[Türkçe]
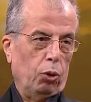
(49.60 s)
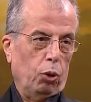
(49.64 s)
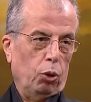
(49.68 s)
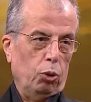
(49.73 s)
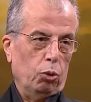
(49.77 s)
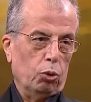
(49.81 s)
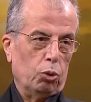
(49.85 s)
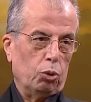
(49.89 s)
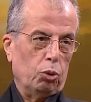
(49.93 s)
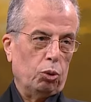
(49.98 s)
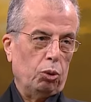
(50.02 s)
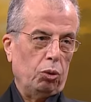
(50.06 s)

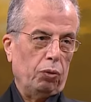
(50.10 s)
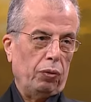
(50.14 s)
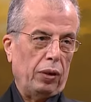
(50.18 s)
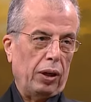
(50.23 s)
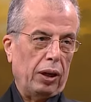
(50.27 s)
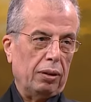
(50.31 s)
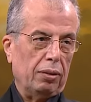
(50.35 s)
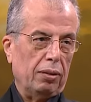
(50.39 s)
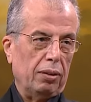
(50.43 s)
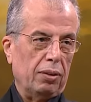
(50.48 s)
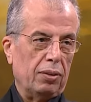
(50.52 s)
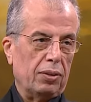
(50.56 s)
Ölüsünü
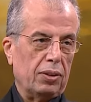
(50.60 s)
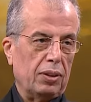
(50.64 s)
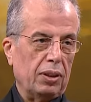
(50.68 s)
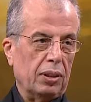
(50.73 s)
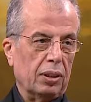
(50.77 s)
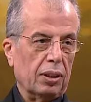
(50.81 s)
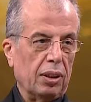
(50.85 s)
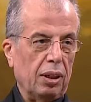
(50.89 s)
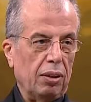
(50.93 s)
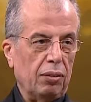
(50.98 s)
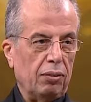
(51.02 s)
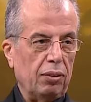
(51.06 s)
veya
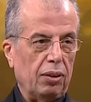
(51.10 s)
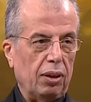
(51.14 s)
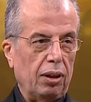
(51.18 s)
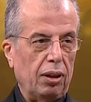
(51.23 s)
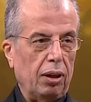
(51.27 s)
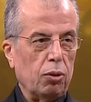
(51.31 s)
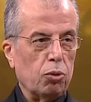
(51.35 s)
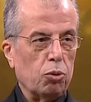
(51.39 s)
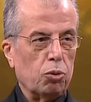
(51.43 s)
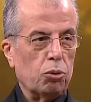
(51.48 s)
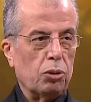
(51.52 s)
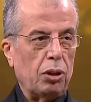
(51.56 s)
dirisini
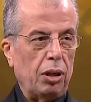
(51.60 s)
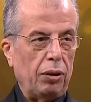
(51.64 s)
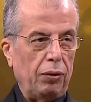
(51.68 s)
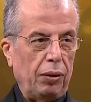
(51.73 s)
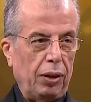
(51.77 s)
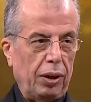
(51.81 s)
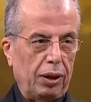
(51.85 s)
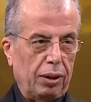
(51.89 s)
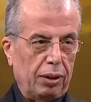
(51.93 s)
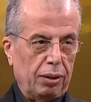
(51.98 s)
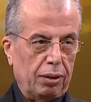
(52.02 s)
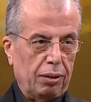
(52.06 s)
getirene yüz
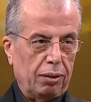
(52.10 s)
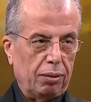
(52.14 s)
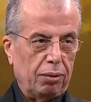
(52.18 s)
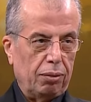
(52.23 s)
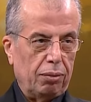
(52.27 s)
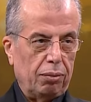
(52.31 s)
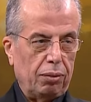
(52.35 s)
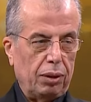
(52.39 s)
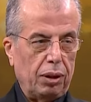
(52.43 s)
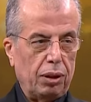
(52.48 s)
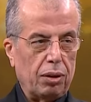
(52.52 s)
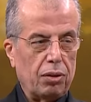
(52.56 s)
deve
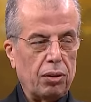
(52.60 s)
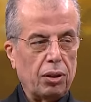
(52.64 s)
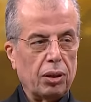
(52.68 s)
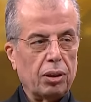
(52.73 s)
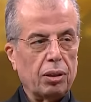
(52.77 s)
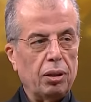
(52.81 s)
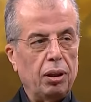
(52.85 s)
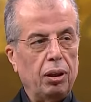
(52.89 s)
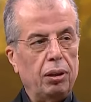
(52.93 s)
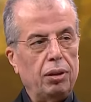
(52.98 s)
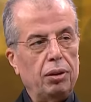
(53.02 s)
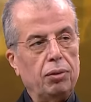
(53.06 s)

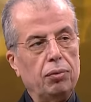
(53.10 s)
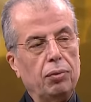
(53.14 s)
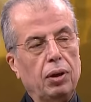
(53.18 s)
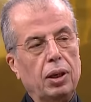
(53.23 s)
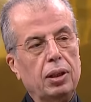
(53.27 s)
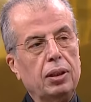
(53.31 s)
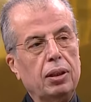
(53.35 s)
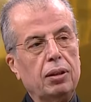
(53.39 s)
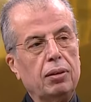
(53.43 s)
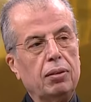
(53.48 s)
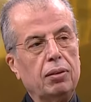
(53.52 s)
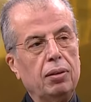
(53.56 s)
vereceklerini
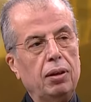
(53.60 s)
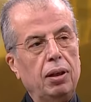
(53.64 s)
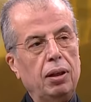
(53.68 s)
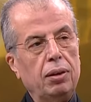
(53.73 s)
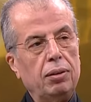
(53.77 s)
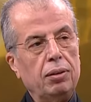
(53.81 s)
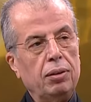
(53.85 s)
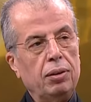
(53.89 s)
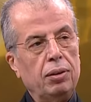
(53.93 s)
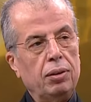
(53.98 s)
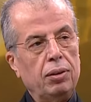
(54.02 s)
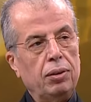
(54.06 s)
vaat
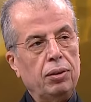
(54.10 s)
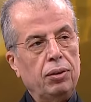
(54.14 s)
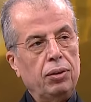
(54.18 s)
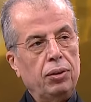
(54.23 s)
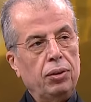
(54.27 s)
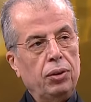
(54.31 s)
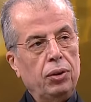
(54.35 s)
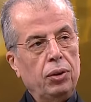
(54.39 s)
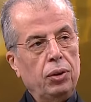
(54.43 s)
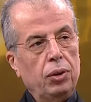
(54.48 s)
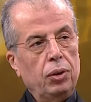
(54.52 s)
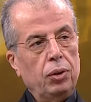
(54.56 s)
ettiler.
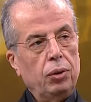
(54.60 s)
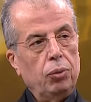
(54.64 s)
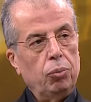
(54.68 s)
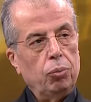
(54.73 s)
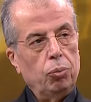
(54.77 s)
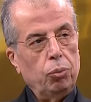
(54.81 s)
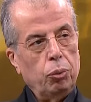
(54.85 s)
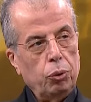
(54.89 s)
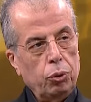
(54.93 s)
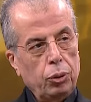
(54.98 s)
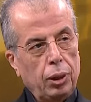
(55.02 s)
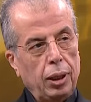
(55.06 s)

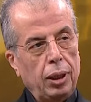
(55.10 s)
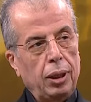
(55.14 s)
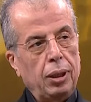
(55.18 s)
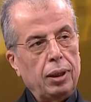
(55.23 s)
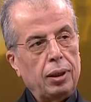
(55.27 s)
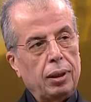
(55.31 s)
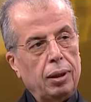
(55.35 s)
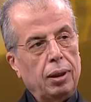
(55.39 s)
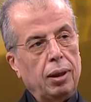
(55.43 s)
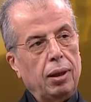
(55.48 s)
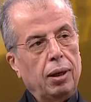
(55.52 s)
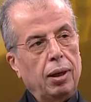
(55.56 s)
Bu
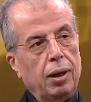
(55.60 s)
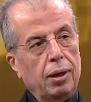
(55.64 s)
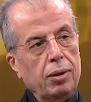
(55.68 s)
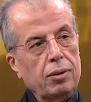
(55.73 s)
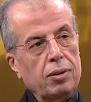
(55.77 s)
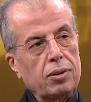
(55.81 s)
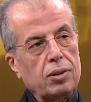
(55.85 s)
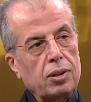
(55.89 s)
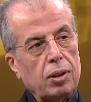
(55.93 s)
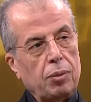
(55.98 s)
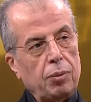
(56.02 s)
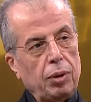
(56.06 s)
da
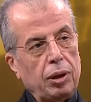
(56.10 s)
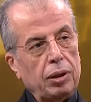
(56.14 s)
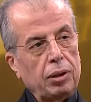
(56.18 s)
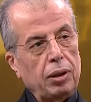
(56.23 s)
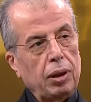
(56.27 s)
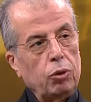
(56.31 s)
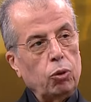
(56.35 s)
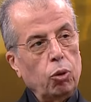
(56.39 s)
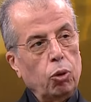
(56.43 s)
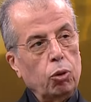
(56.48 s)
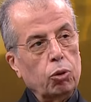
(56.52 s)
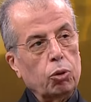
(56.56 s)
aynı
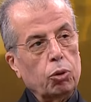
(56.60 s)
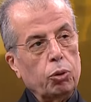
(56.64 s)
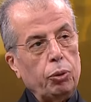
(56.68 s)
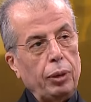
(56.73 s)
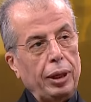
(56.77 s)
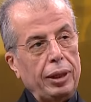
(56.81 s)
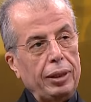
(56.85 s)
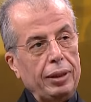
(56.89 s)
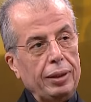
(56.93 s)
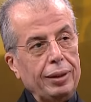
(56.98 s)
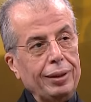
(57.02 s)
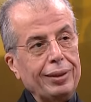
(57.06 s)
zamanda yol
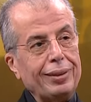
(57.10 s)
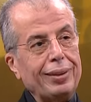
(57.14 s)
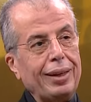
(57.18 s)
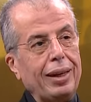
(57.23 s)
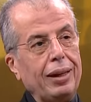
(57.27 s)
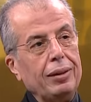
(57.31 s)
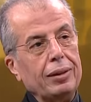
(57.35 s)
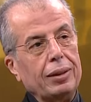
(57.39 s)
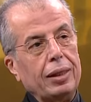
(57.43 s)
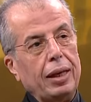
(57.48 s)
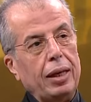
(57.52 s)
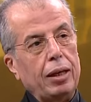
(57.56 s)
güvenliğini
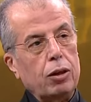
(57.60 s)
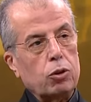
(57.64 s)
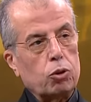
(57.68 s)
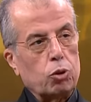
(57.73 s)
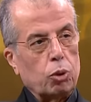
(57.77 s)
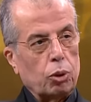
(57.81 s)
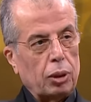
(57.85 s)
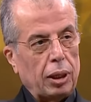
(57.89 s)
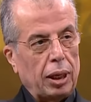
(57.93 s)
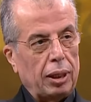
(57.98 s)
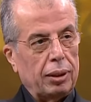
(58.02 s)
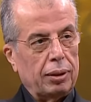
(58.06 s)
tehlikeye
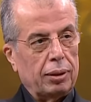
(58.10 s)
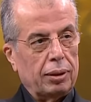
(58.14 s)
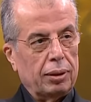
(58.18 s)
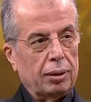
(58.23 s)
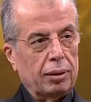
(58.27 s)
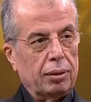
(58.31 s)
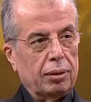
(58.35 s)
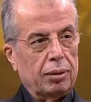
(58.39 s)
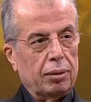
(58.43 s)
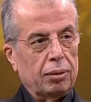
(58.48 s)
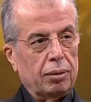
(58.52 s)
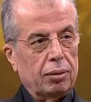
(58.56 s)
Tehlikeli. sokan
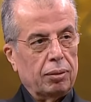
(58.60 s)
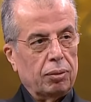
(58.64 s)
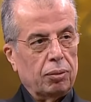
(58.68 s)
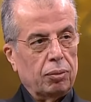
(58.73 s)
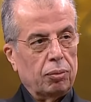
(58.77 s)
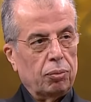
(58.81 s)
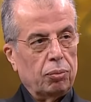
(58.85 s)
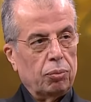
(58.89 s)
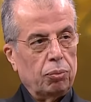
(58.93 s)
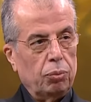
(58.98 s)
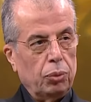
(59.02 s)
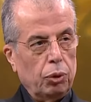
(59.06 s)

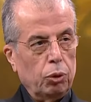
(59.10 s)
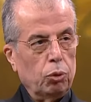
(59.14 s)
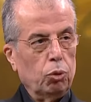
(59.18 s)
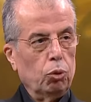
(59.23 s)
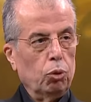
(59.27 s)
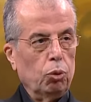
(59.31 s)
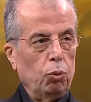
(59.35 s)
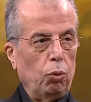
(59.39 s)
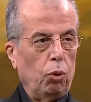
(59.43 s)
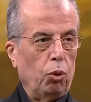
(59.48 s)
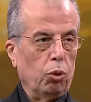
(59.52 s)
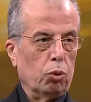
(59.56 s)
bir
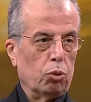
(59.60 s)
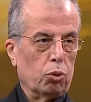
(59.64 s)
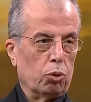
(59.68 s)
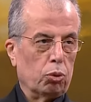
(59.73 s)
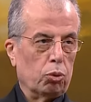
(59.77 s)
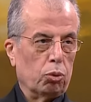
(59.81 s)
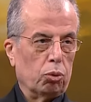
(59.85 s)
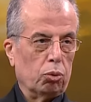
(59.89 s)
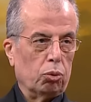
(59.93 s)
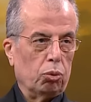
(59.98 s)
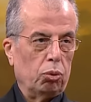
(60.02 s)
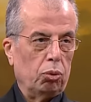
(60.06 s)
durum
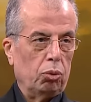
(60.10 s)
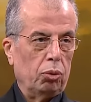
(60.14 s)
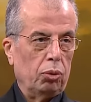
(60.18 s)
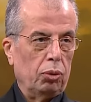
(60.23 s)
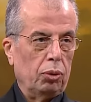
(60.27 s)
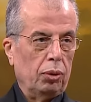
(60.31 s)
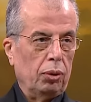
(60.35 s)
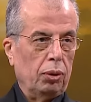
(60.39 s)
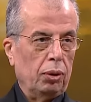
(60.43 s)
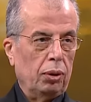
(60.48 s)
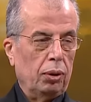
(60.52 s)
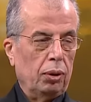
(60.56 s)
oluşturdu.
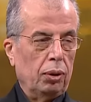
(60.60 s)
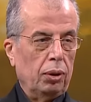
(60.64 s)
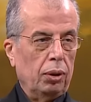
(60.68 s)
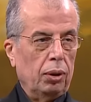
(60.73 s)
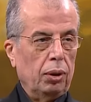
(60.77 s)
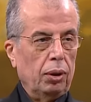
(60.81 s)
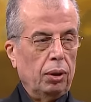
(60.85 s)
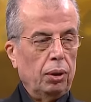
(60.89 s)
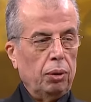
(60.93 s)
Evet.